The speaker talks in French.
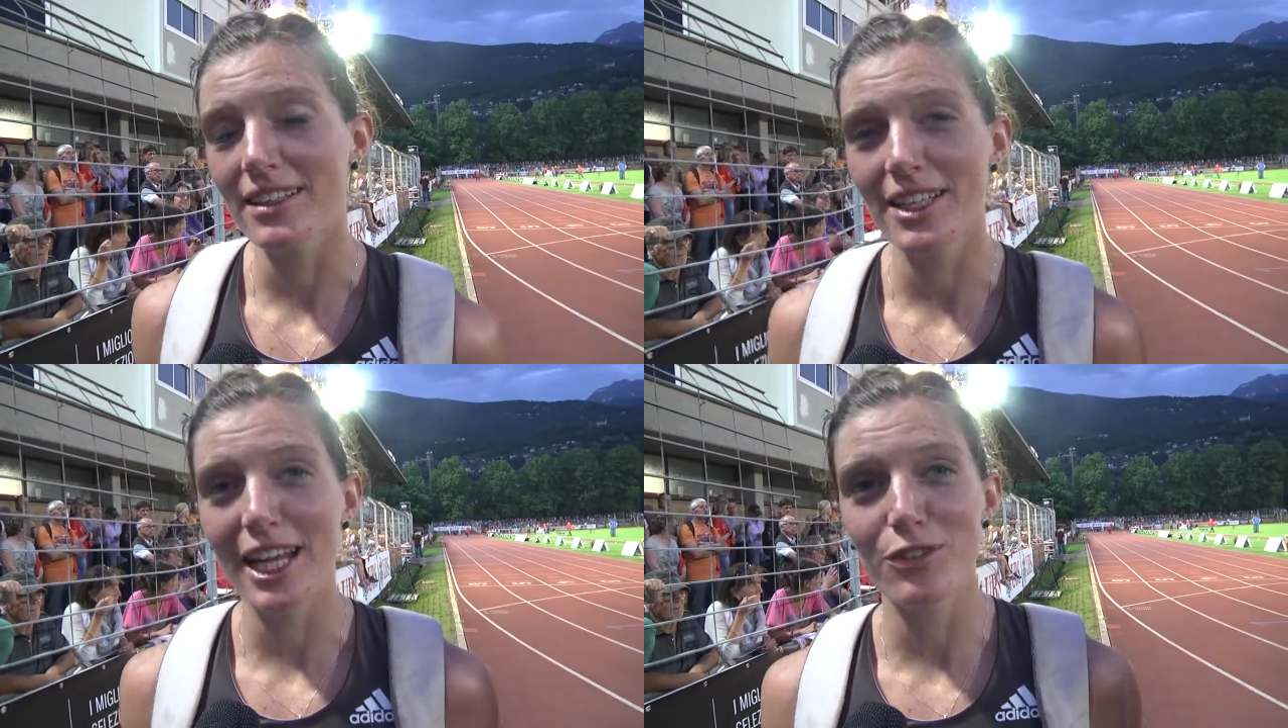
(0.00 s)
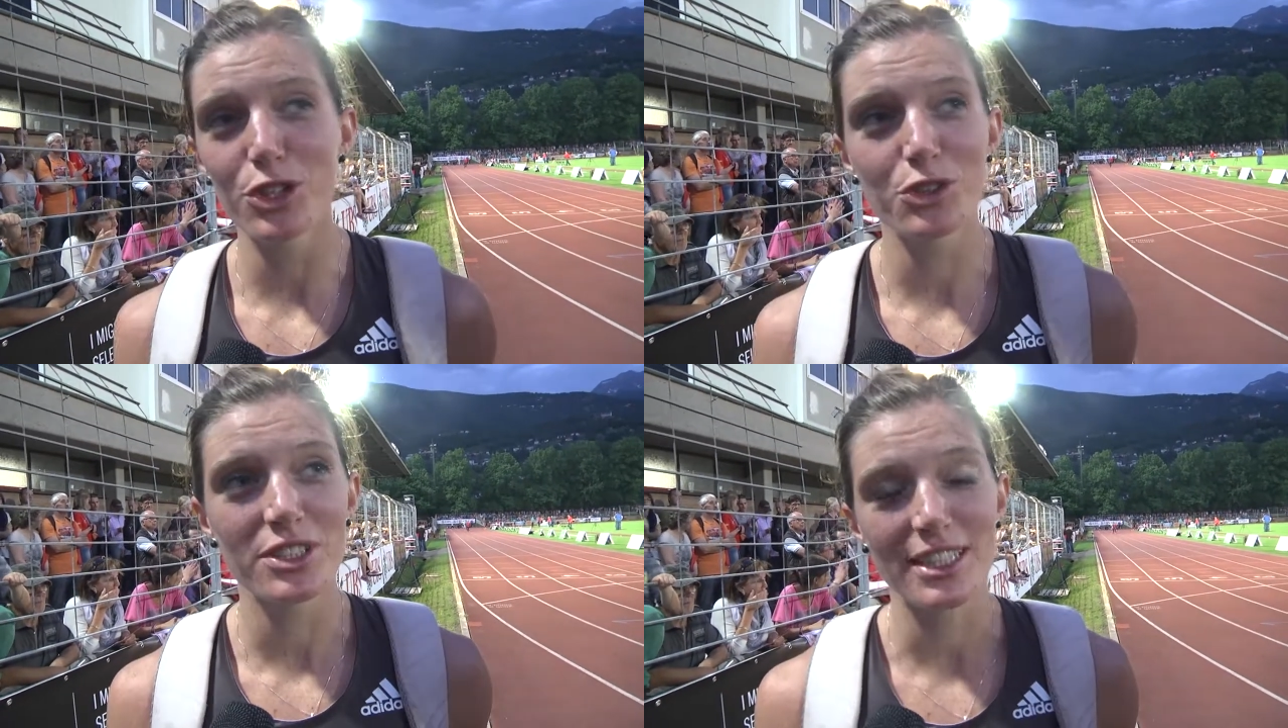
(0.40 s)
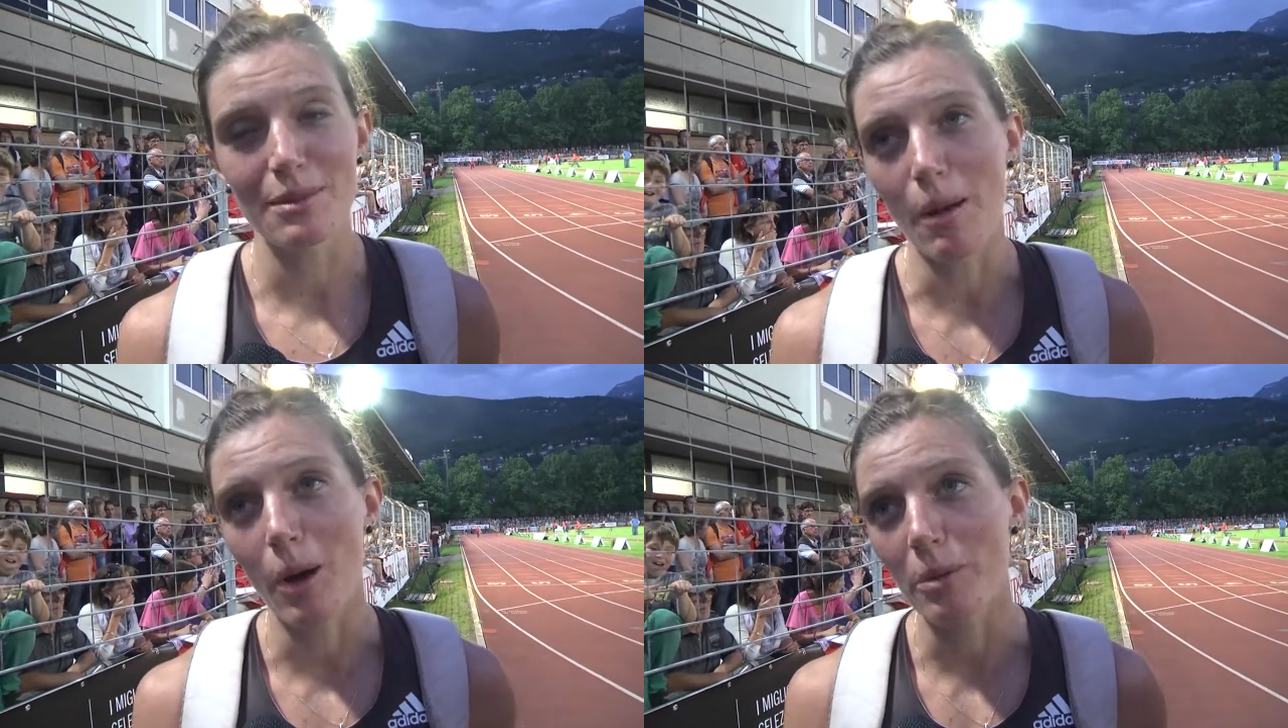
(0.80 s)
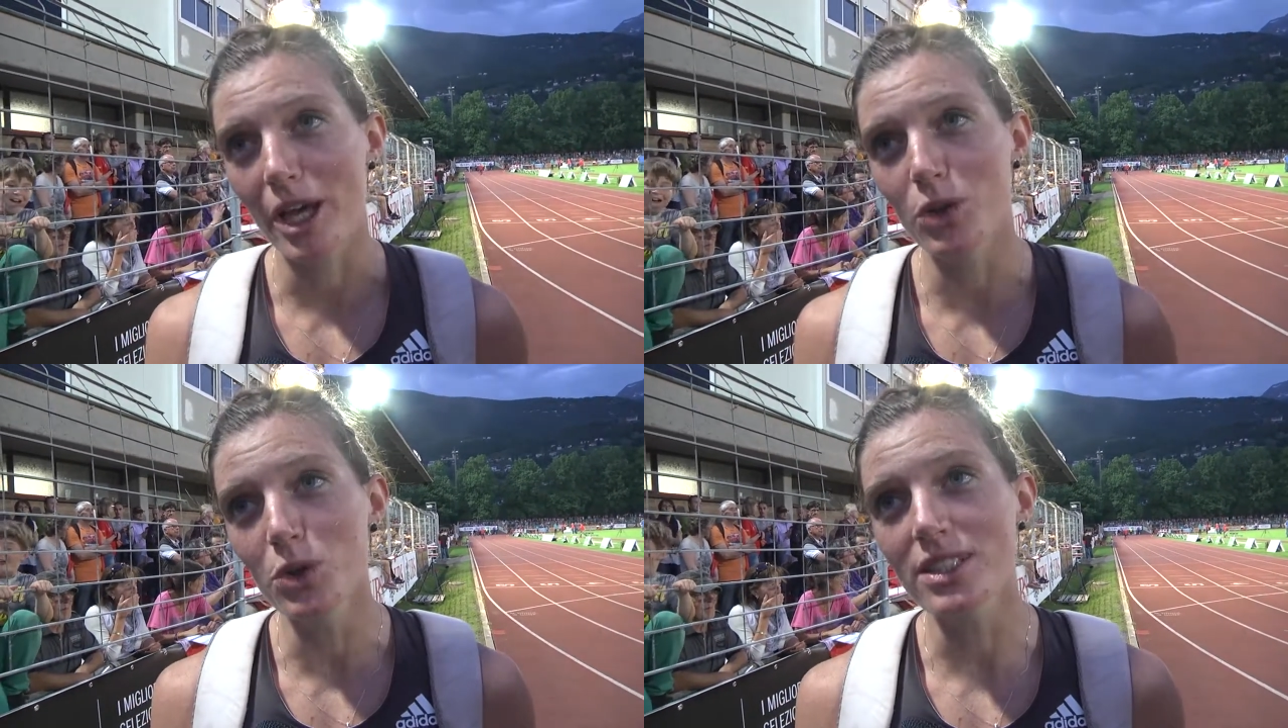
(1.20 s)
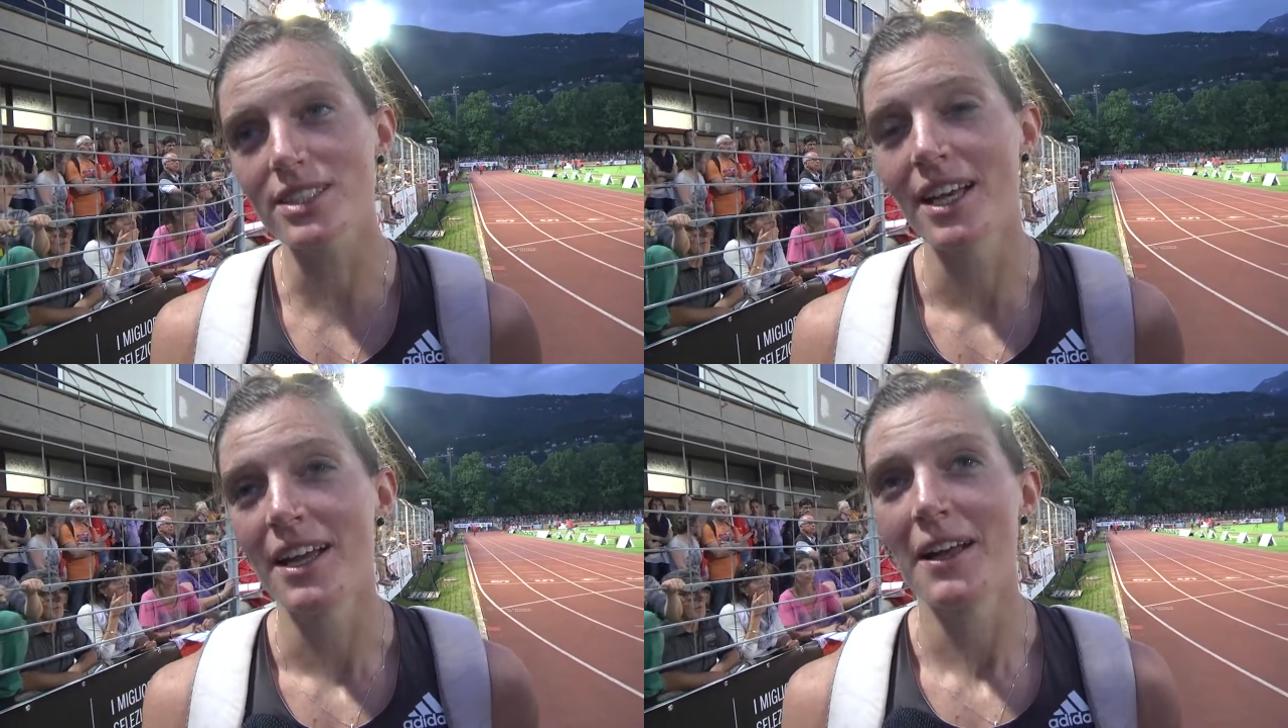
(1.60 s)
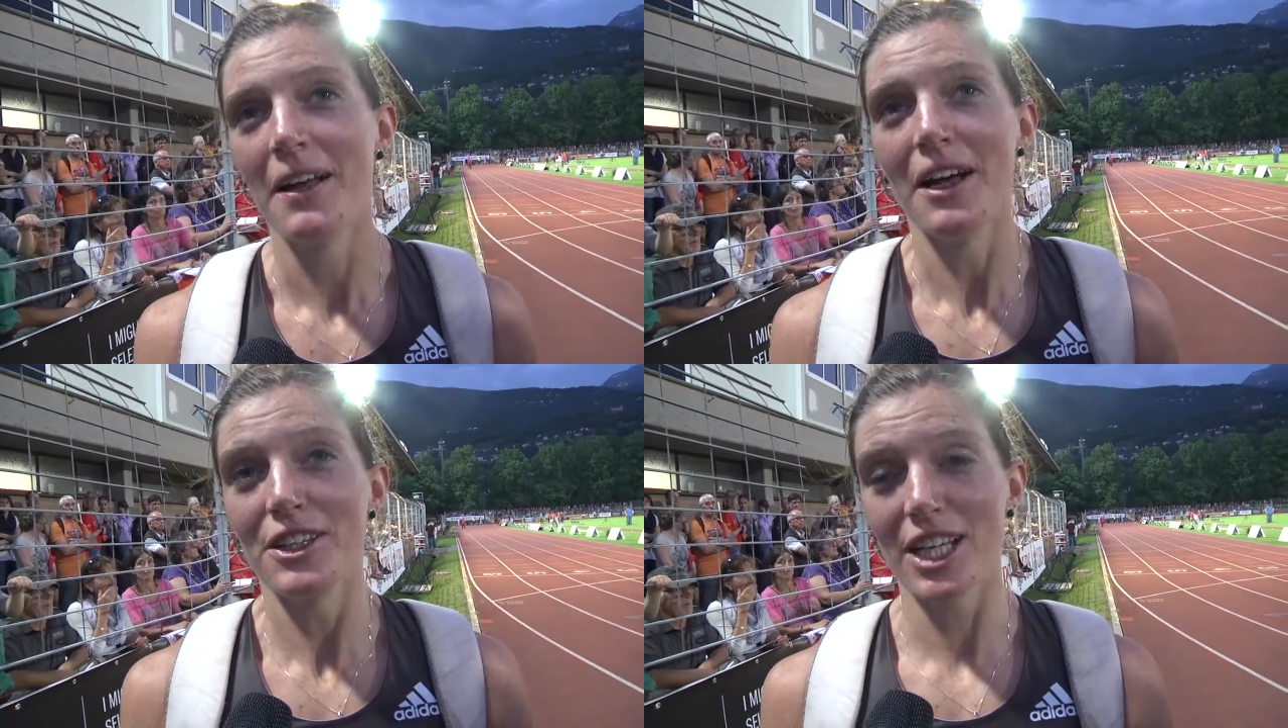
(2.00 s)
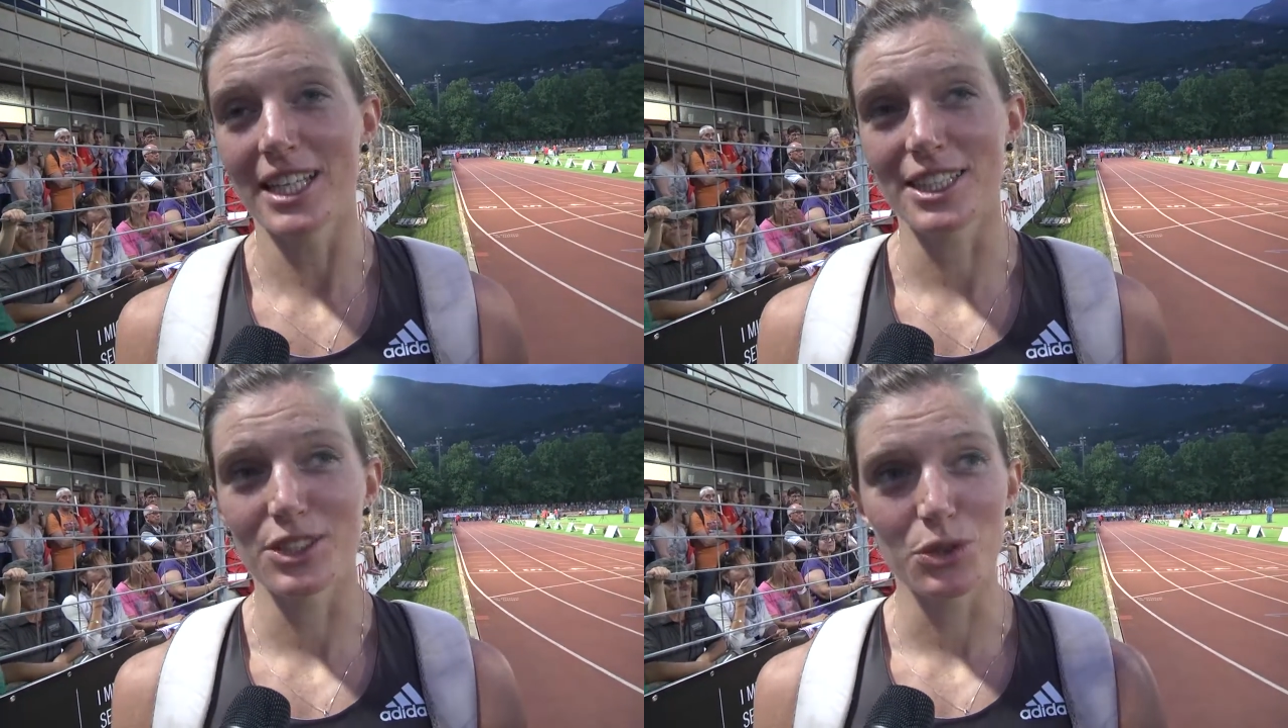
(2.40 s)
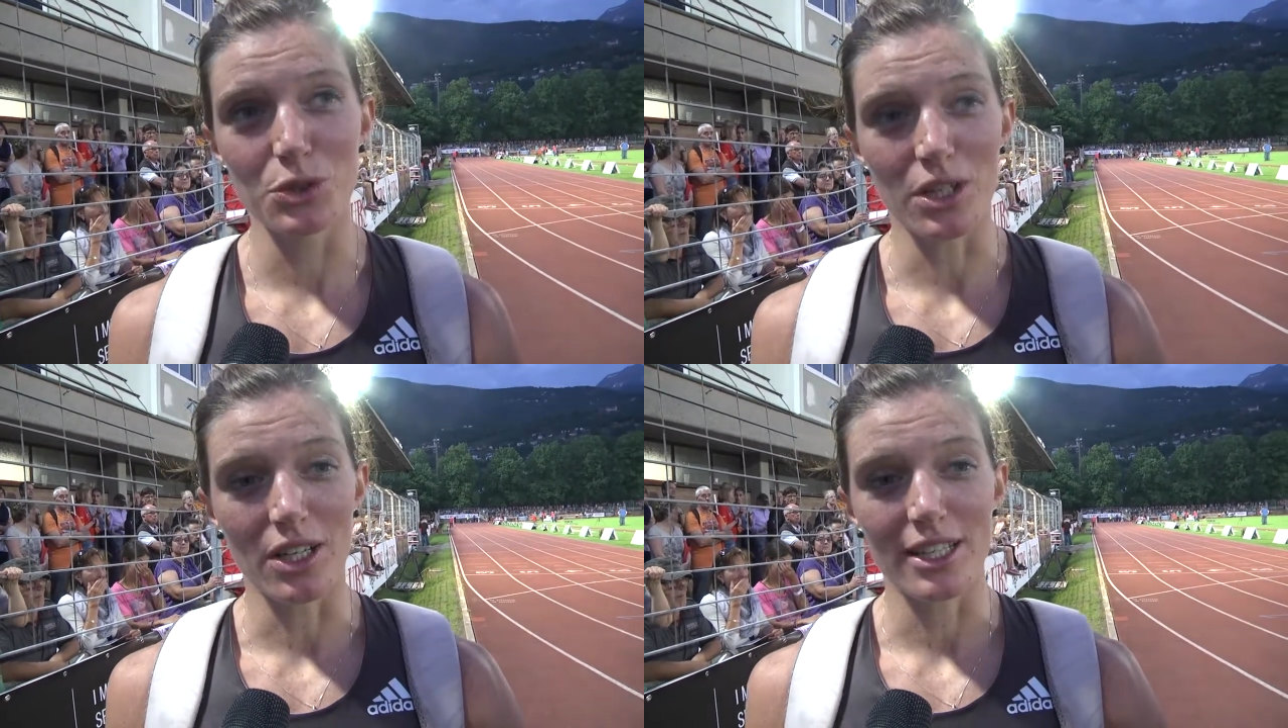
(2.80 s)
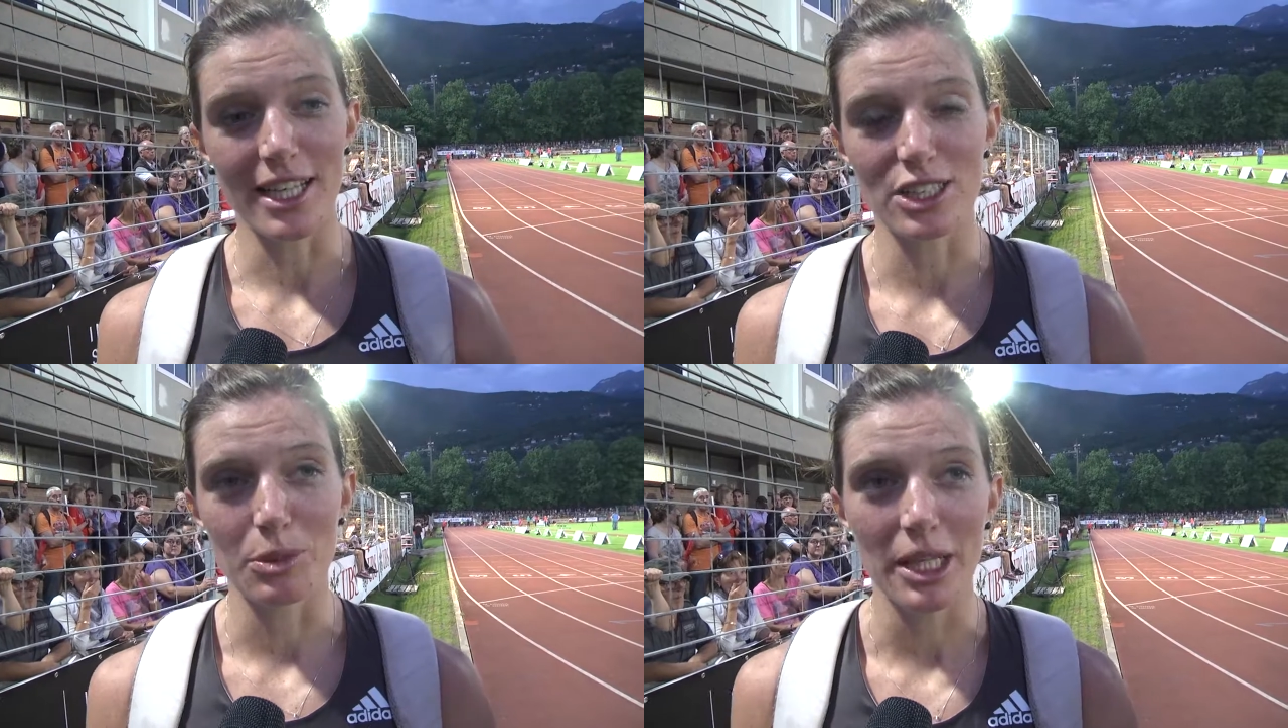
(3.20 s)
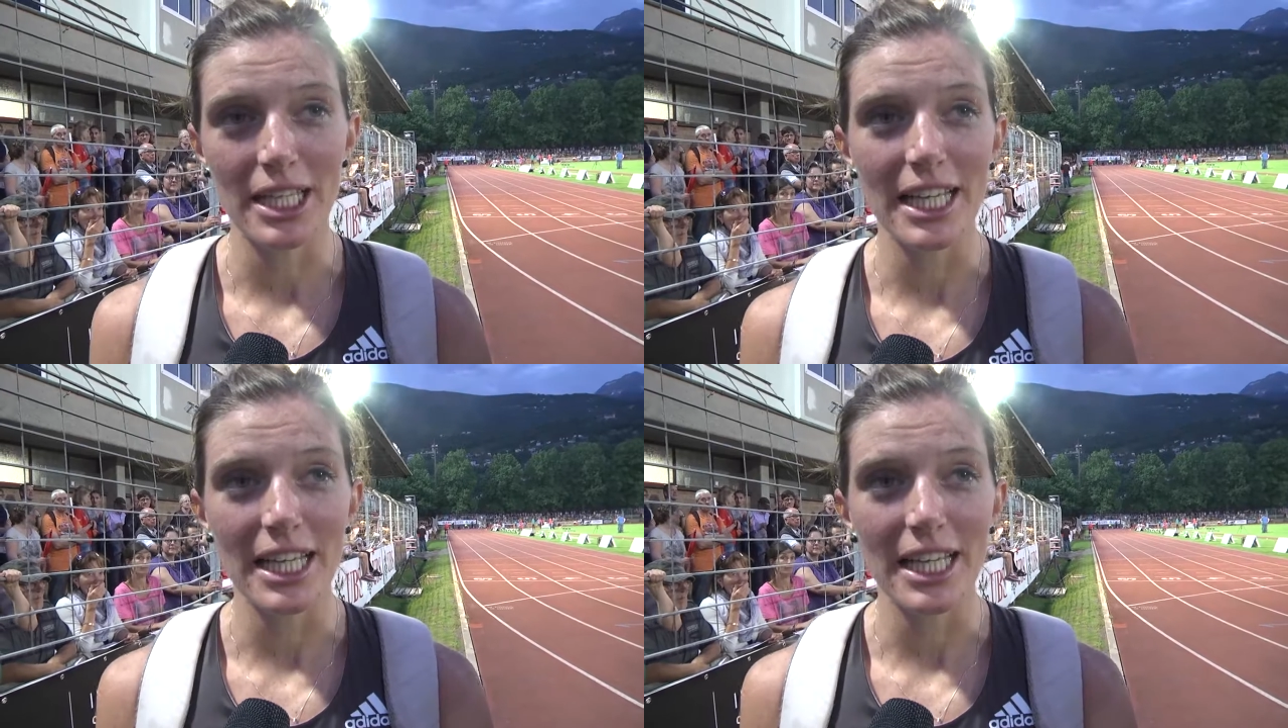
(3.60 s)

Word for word: très nerveuse vu que c'était ma première course de la saison sur euh, le 400 mètres.